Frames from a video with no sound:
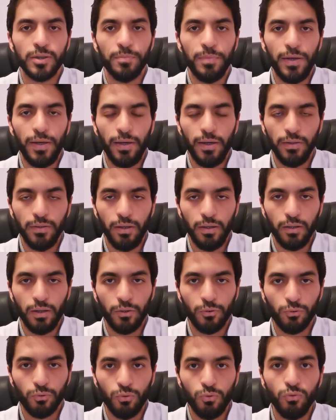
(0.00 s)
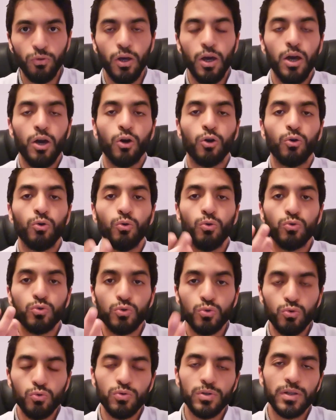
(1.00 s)
تبعد على الطون
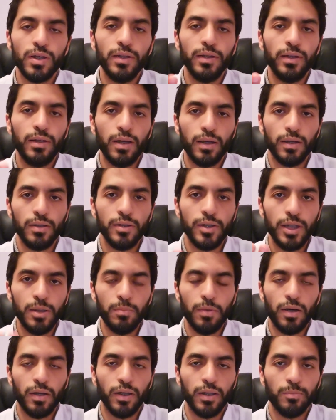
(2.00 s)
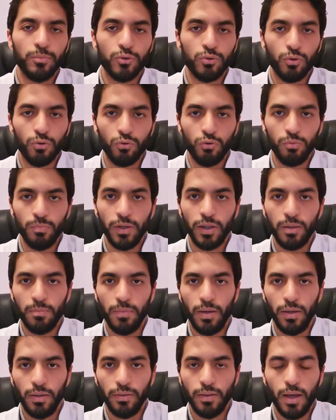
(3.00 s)
خصوصا الا كنتي مريض بجرثومه
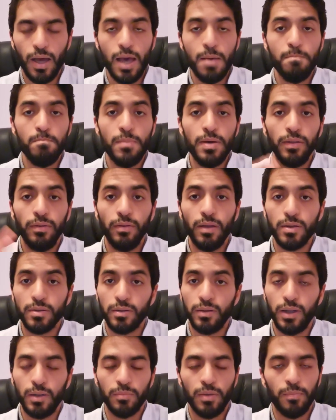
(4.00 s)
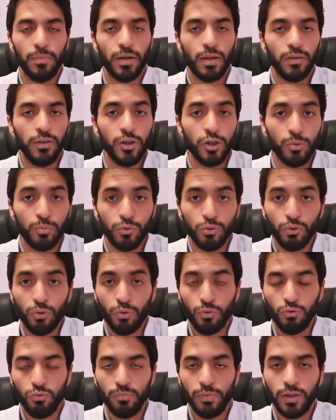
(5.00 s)
المعده اما الناس اللي ما مرضيش
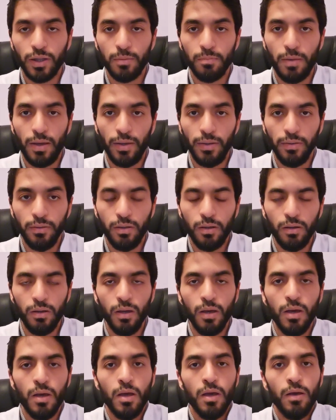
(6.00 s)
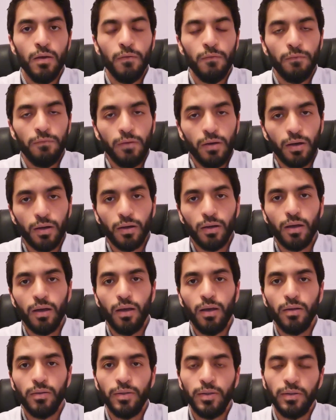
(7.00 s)
بجرثومه المعده
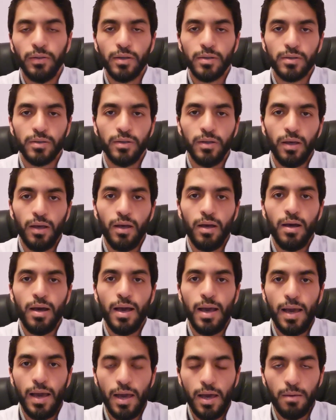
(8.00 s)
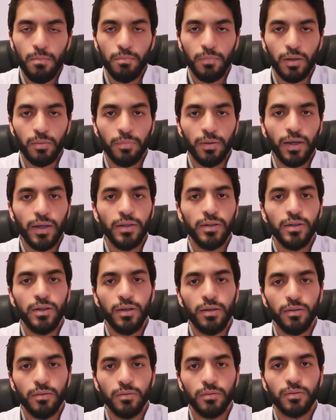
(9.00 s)
فهذه نصيحه عامه
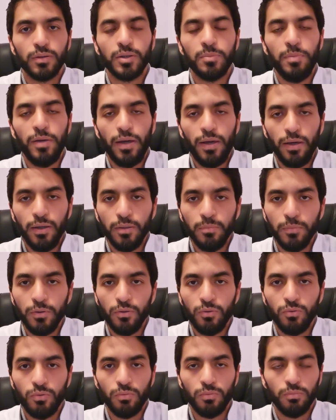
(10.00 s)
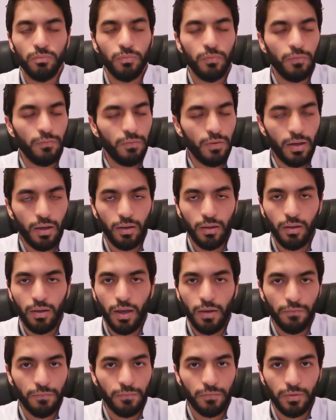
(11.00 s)
بغيتي تبعد منه
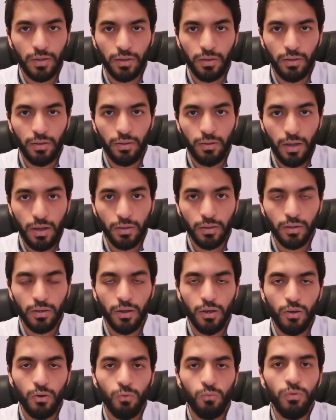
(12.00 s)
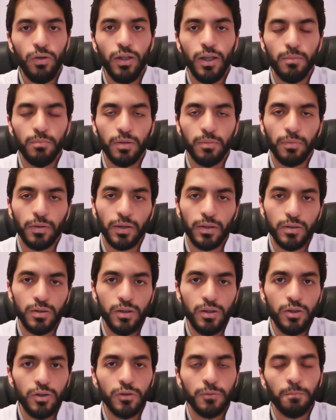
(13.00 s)
فافضل لك وإلا ما
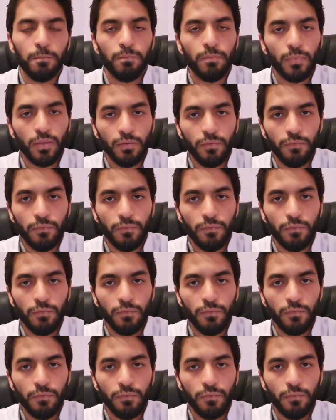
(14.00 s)
بغيتيش